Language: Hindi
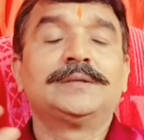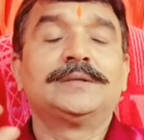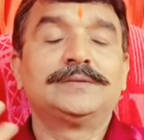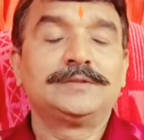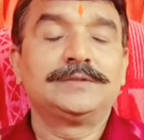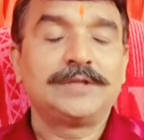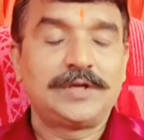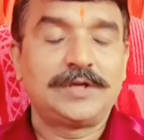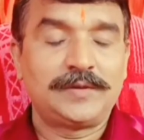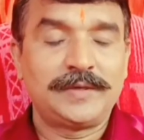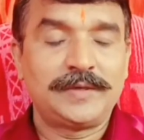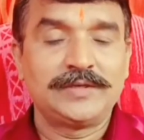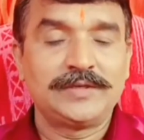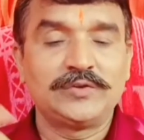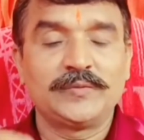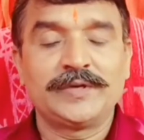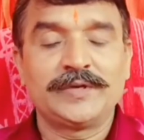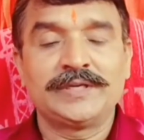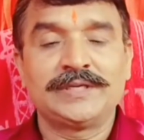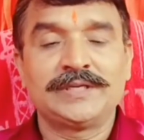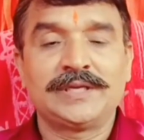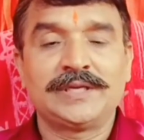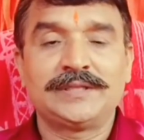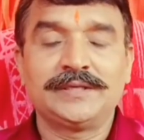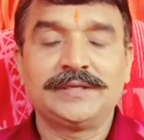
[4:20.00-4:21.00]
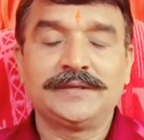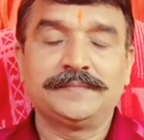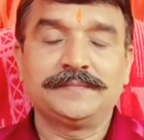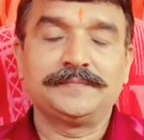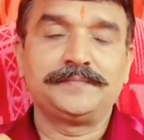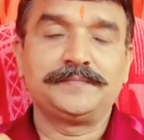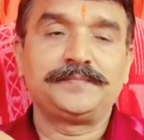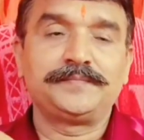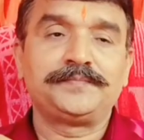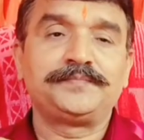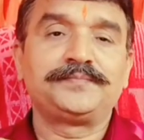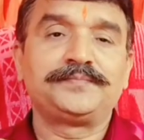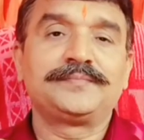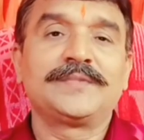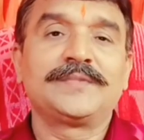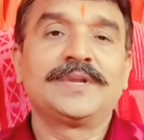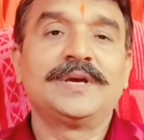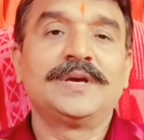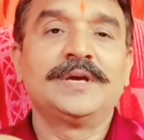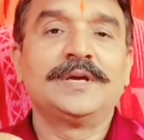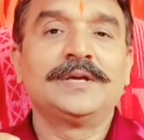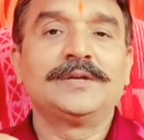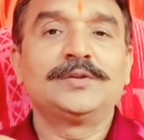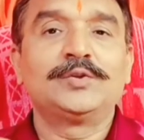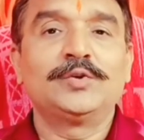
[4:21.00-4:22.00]
चलो भाई चुप रह जाते हैं
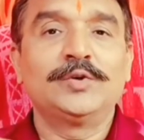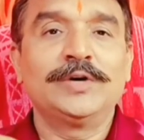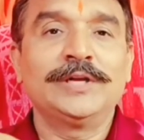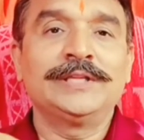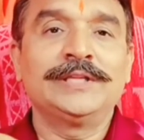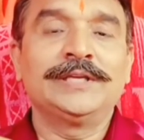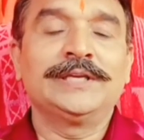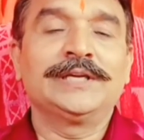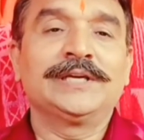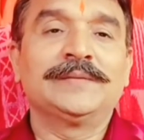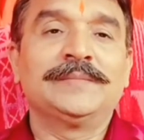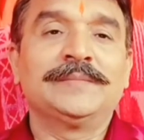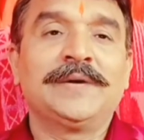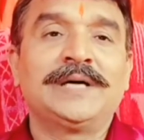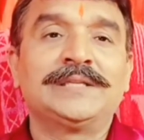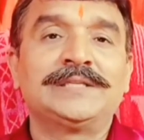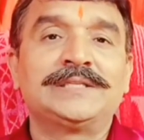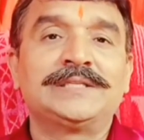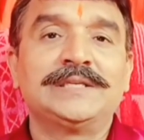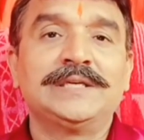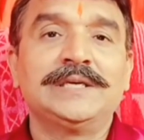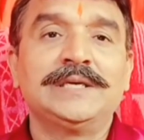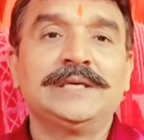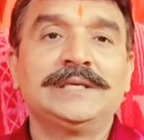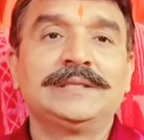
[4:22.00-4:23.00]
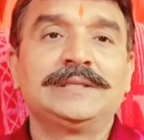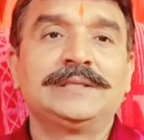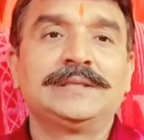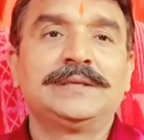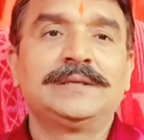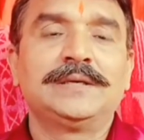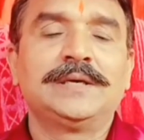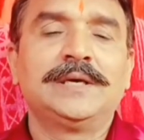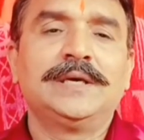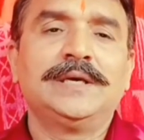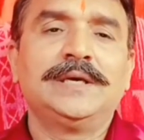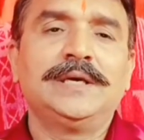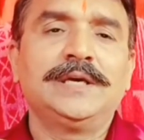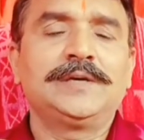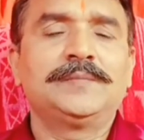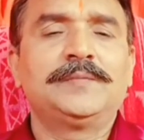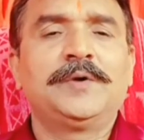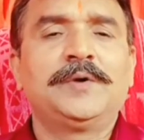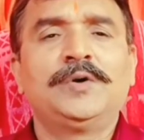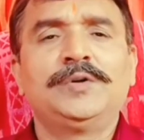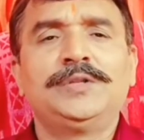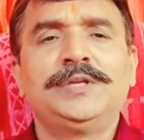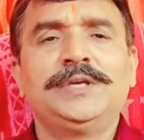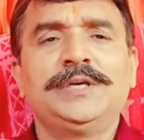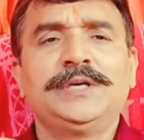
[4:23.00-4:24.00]
थोड़े देर के बाद से एक
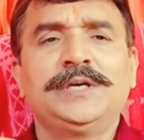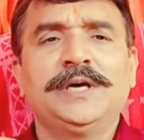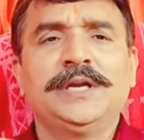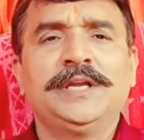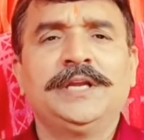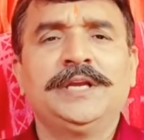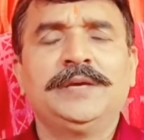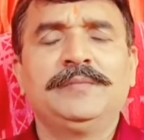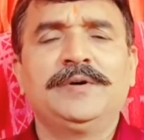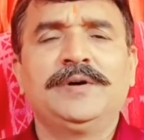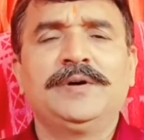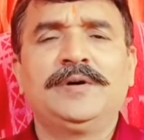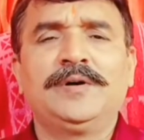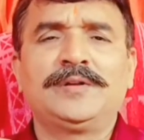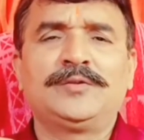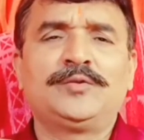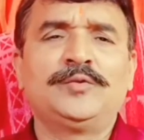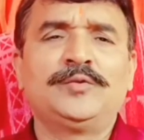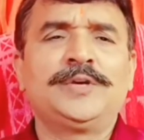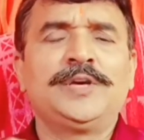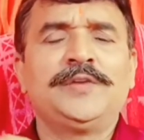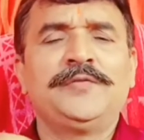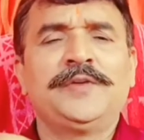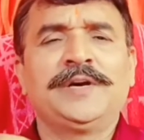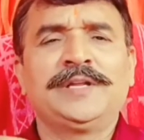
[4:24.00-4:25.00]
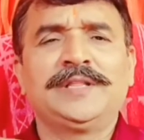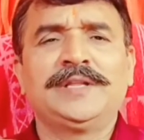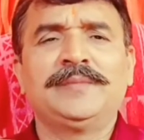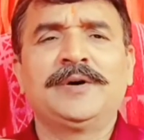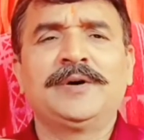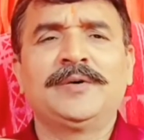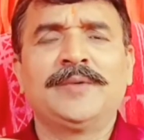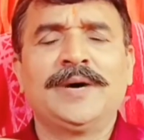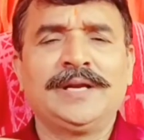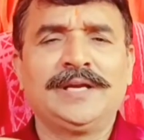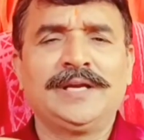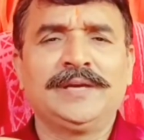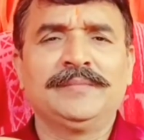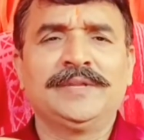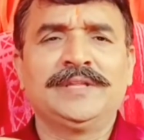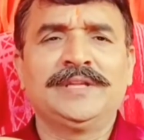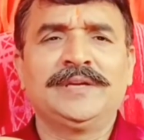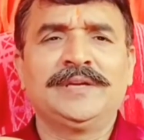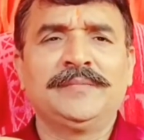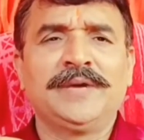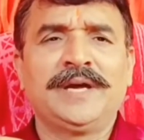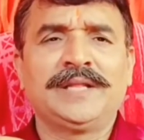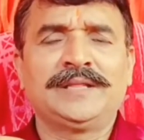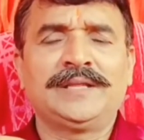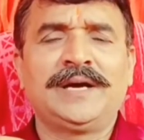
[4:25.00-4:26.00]
बहुत ही गरीब और दुखी व्यक्ति भगवान के
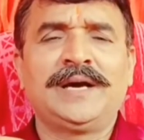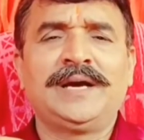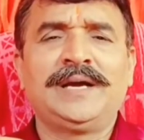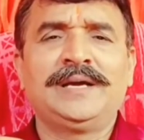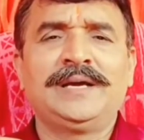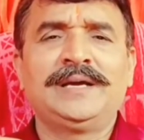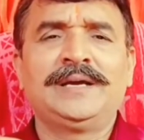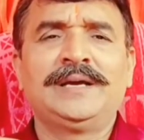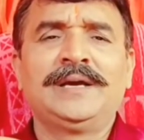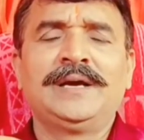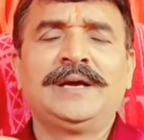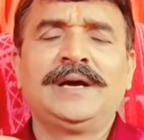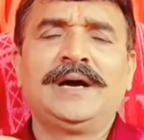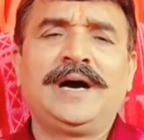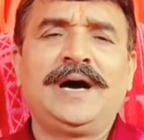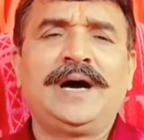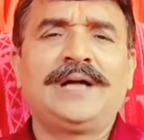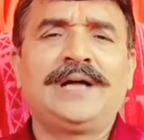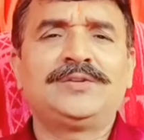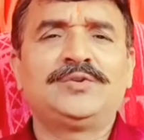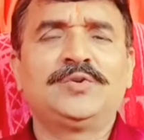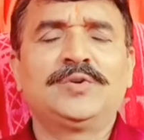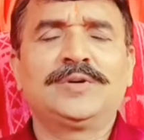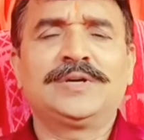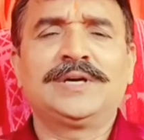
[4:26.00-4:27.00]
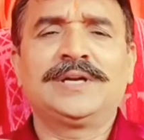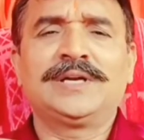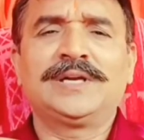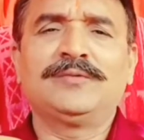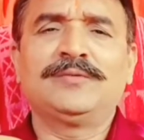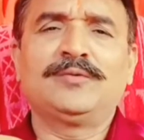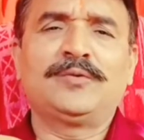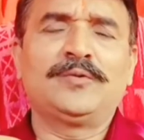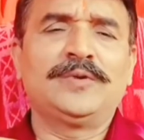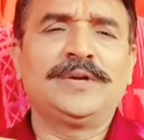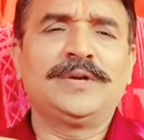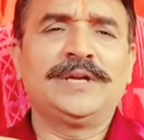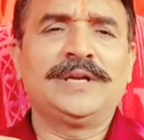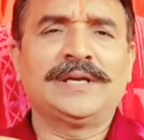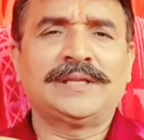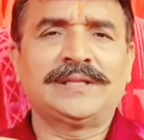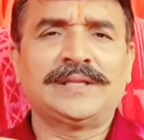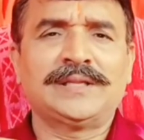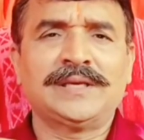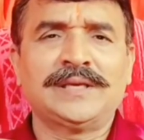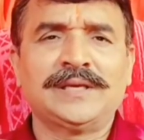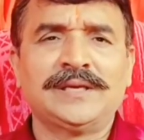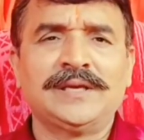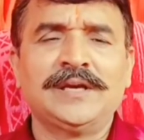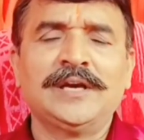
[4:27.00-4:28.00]
मंदिर में आता है हाथ जोड़ करके वो रोने
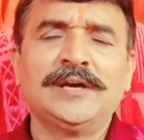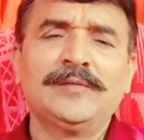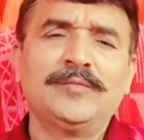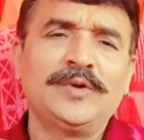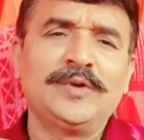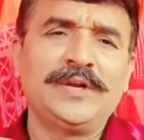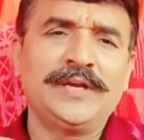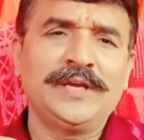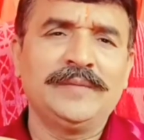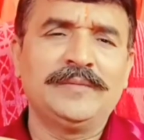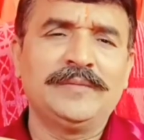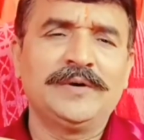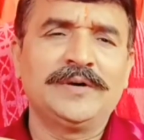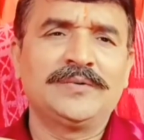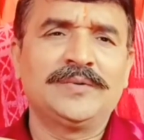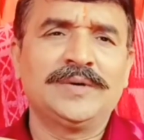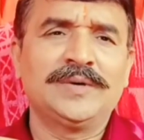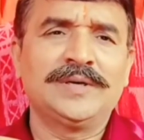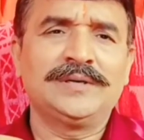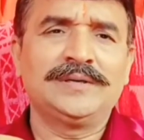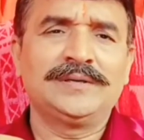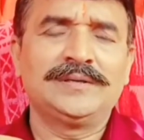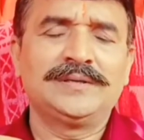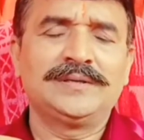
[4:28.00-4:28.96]
लगते हैं बोले हे भगवान